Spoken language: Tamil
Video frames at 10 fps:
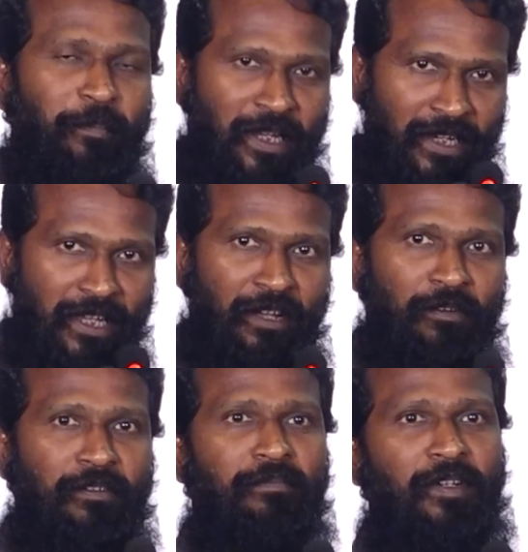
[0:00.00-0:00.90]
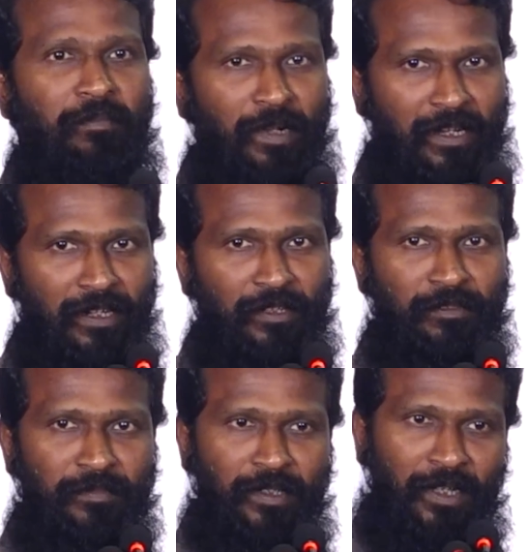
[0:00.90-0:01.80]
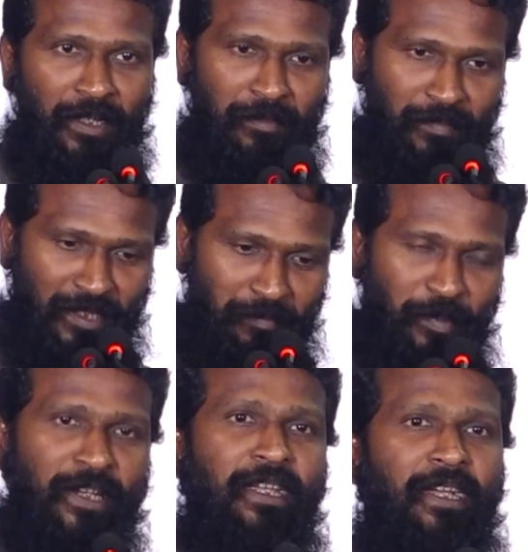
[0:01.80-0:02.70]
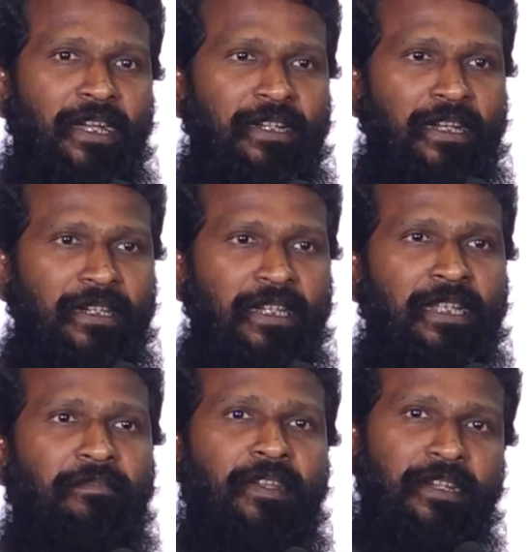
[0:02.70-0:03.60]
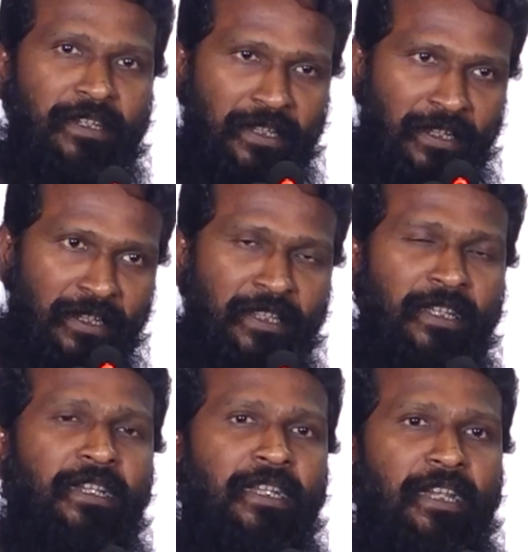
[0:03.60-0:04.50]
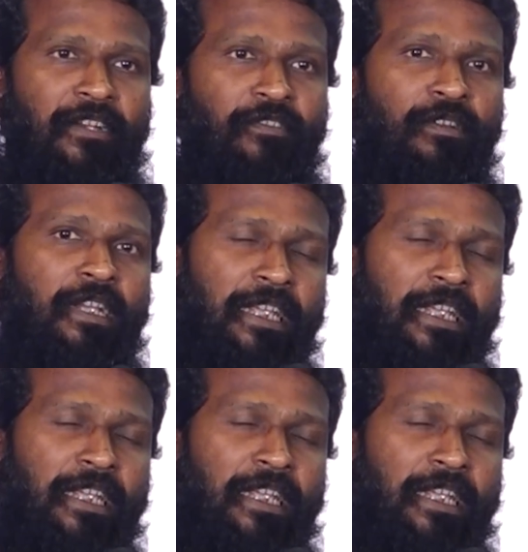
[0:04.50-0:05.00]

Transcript: மீடியாவுக்கும் மக்களுக்கும் மிகப்பெரிய நன்றி வி ஆர் ரியலி ரியலி கிரேட்ஃபுல்